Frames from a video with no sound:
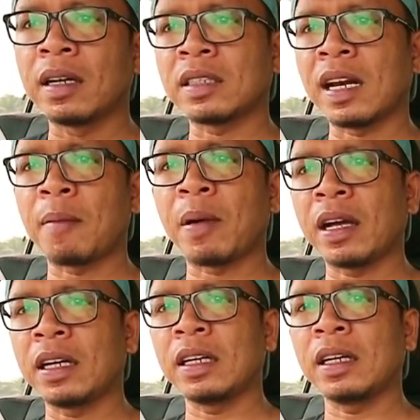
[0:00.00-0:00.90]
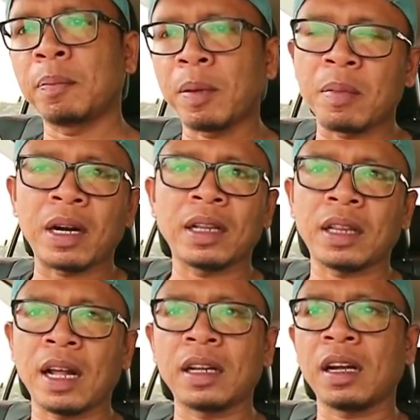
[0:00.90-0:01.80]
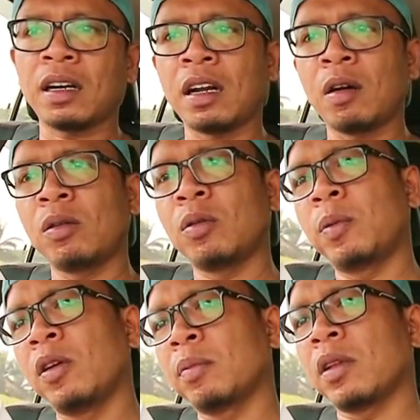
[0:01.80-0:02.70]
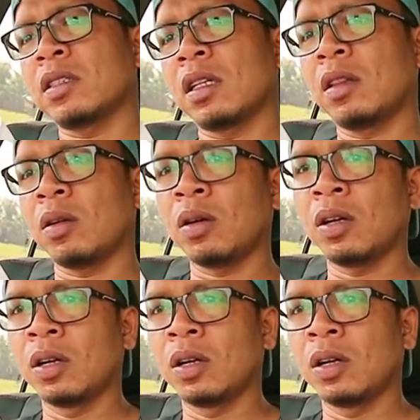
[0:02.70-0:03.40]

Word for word: selama ini pemerintahan yang dahulu belum tersentuh